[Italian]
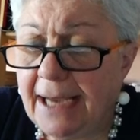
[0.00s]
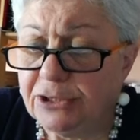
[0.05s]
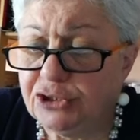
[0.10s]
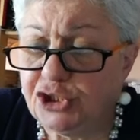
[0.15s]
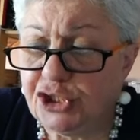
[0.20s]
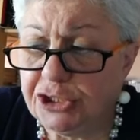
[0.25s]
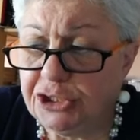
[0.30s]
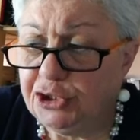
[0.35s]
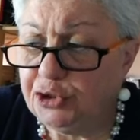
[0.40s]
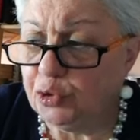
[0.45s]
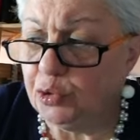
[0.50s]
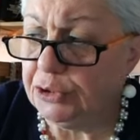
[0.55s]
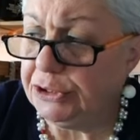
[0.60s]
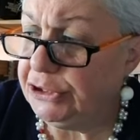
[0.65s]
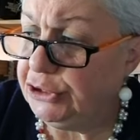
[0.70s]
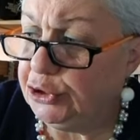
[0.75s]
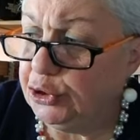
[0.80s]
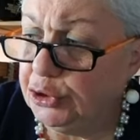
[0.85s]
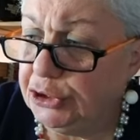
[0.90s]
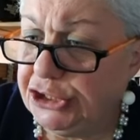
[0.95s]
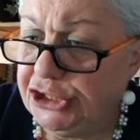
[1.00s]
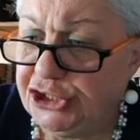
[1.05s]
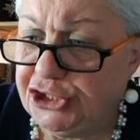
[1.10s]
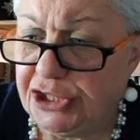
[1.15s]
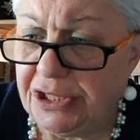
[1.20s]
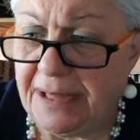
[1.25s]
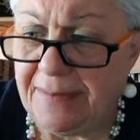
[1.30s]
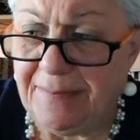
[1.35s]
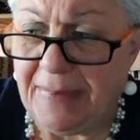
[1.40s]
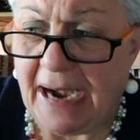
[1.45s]
genitori di
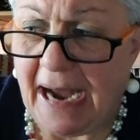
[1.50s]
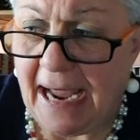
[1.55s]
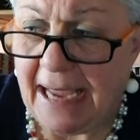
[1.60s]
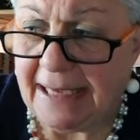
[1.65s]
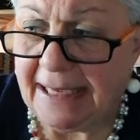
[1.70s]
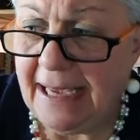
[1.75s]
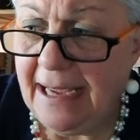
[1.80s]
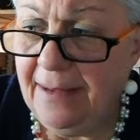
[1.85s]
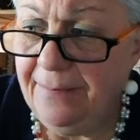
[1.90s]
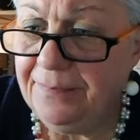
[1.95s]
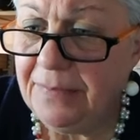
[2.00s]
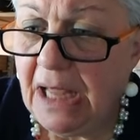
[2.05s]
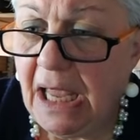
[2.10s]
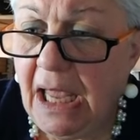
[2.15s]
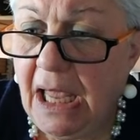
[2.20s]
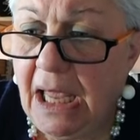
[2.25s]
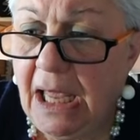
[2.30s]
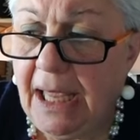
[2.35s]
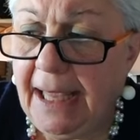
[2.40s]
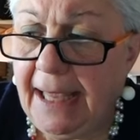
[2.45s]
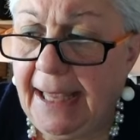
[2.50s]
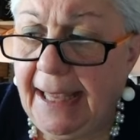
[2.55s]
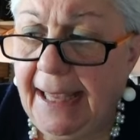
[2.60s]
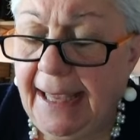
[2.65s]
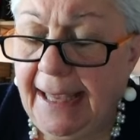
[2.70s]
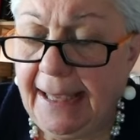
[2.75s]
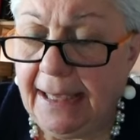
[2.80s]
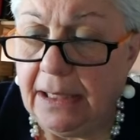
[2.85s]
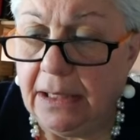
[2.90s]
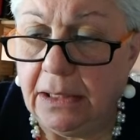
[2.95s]
origine ebraica
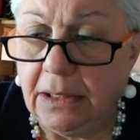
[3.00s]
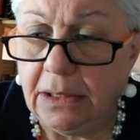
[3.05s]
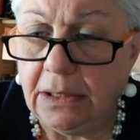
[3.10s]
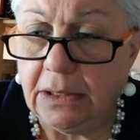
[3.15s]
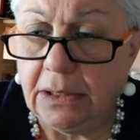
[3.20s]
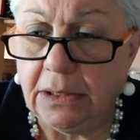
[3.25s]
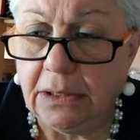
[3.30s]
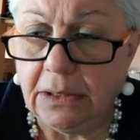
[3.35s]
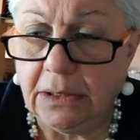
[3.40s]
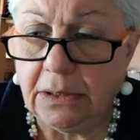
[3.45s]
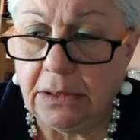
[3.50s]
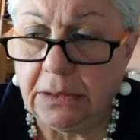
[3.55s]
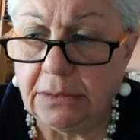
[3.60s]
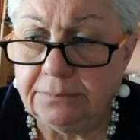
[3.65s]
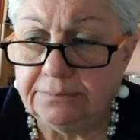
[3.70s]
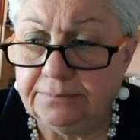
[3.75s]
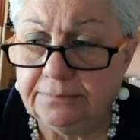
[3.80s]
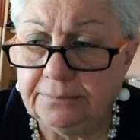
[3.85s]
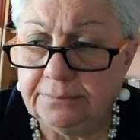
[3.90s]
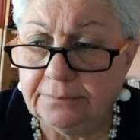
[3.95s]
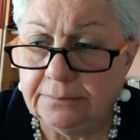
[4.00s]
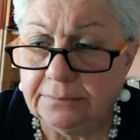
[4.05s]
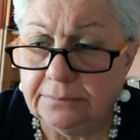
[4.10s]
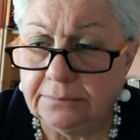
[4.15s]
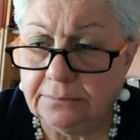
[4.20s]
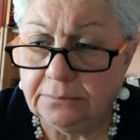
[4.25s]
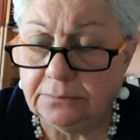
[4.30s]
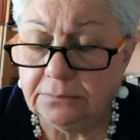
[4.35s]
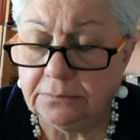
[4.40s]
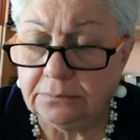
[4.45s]
e
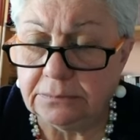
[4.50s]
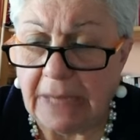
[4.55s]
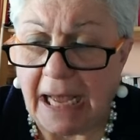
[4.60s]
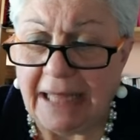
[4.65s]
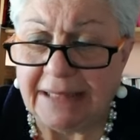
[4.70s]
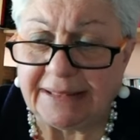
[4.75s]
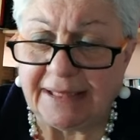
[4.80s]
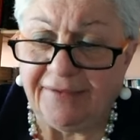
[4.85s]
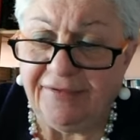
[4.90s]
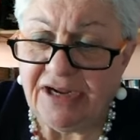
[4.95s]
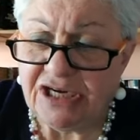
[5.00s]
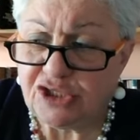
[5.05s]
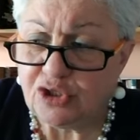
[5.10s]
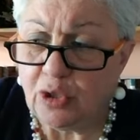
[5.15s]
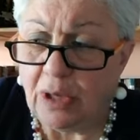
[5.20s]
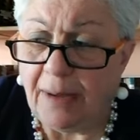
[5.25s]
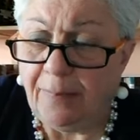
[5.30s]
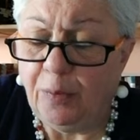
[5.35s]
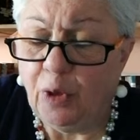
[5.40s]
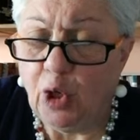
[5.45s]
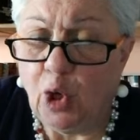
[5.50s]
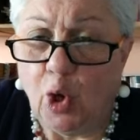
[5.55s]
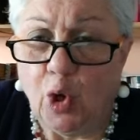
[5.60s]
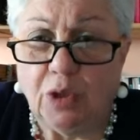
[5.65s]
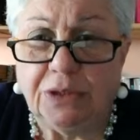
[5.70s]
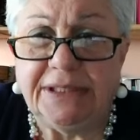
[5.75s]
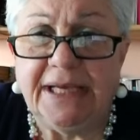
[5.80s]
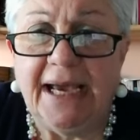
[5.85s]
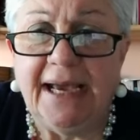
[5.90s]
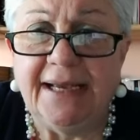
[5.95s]
ehm, attraverso la
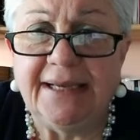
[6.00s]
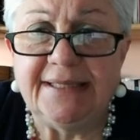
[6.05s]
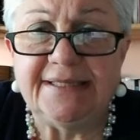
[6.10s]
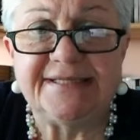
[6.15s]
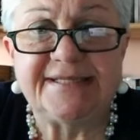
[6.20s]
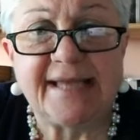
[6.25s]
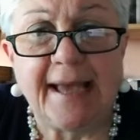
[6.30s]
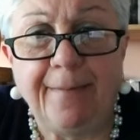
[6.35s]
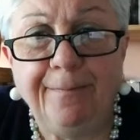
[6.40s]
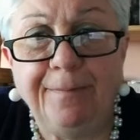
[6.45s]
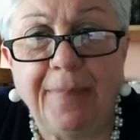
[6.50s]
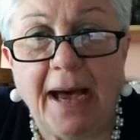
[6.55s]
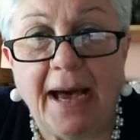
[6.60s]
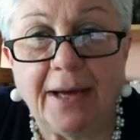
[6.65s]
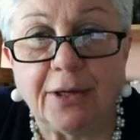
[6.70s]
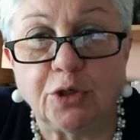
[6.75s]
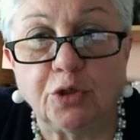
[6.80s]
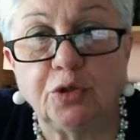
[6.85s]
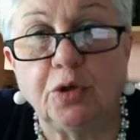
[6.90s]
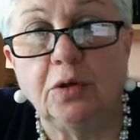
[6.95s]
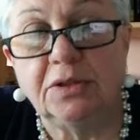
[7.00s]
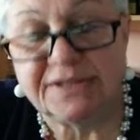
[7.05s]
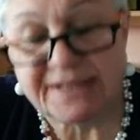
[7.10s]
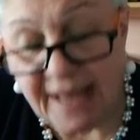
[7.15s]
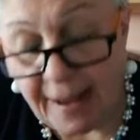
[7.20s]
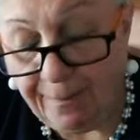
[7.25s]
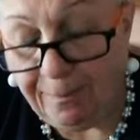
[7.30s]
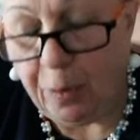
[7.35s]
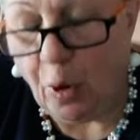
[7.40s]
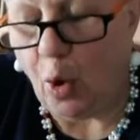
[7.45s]
Polonia scapparono,
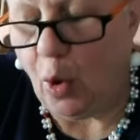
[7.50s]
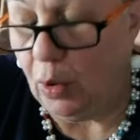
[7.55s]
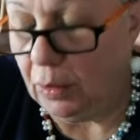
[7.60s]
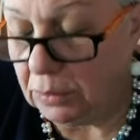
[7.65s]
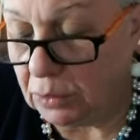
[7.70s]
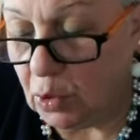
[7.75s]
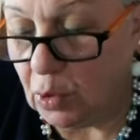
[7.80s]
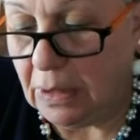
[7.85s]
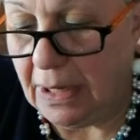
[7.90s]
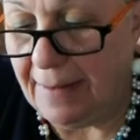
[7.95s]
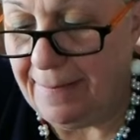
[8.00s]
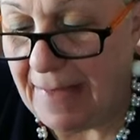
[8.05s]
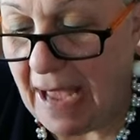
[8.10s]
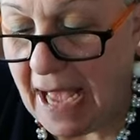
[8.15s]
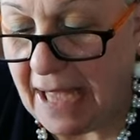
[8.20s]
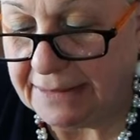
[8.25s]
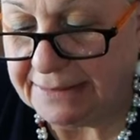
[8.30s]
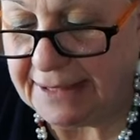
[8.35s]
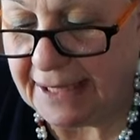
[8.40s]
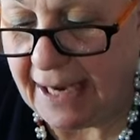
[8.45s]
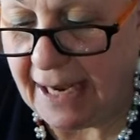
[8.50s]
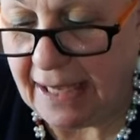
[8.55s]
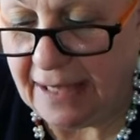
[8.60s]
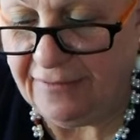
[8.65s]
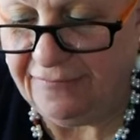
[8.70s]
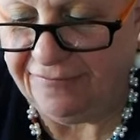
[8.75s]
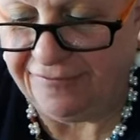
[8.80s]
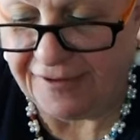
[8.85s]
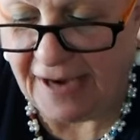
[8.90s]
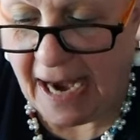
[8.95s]
scappò con la madre
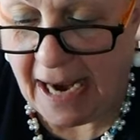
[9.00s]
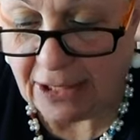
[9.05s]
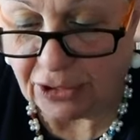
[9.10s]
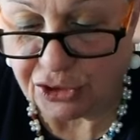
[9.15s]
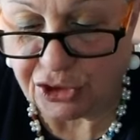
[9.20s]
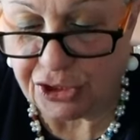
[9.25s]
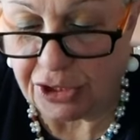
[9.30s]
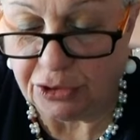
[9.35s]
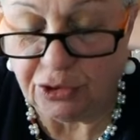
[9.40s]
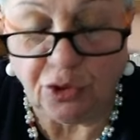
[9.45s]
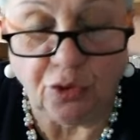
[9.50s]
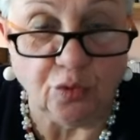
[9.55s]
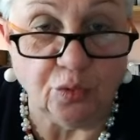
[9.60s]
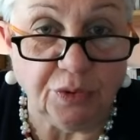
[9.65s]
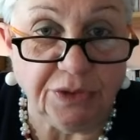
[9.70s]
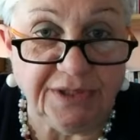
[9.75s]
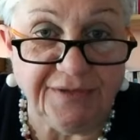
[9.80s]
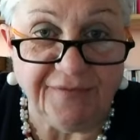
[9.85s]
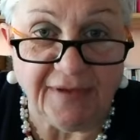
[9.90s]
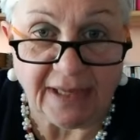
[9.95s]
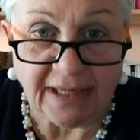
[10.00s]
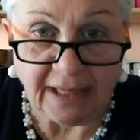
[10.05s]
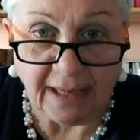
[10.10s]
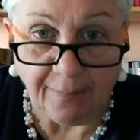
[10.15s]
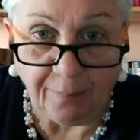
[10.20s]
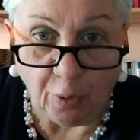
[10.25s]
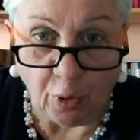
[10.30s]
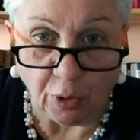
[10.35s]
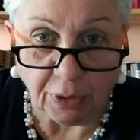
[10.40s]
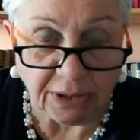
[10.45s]
in Francia, di cui, divenne
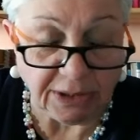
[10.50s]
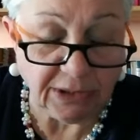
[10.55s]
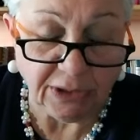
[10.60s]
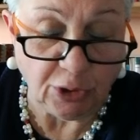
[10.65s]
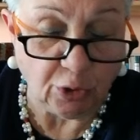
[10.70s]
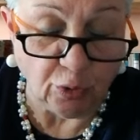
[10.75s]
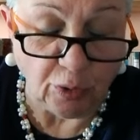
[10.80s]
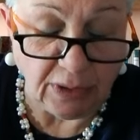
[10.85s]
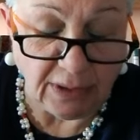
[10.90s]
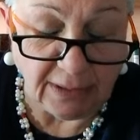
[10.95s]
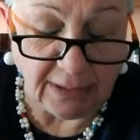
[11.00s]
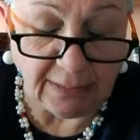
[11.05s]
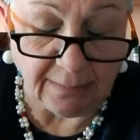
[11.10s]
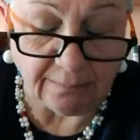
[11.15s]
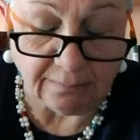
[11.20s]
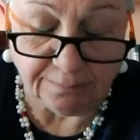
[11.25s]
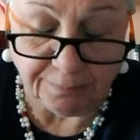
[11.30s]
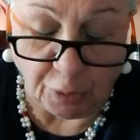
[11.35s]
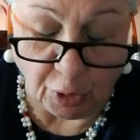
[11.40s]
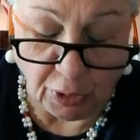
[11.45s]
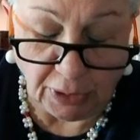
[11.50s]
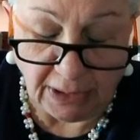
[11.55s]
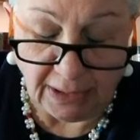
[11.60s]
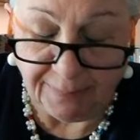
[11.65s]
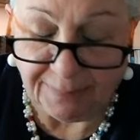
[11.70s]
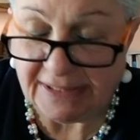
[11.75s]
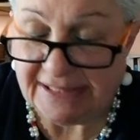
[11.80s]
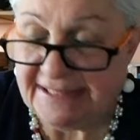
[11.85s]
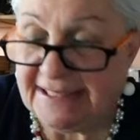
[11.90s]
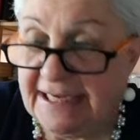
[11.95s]
poi, di cui poi
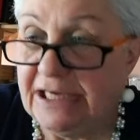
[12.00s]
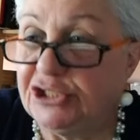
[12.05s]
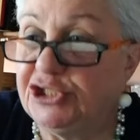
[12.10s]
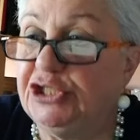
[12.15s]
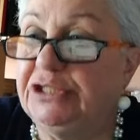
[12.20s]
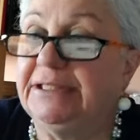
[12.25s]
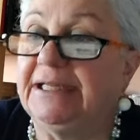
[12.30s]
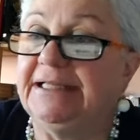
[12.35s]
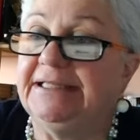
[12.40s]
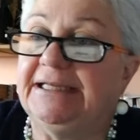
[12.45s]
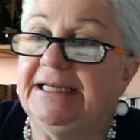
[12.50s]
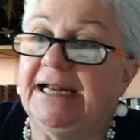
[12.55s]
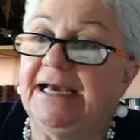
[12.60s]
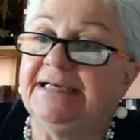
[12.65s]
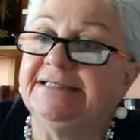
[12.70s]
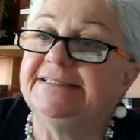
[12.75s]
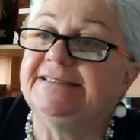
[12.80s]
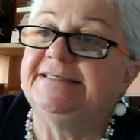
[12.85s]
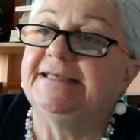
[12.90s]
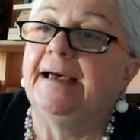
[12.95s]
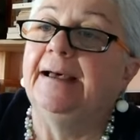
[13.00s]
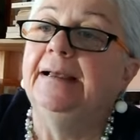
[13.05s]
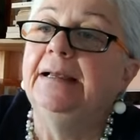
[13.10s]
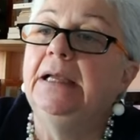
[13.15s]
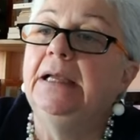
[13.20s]
prese la cittadinanza.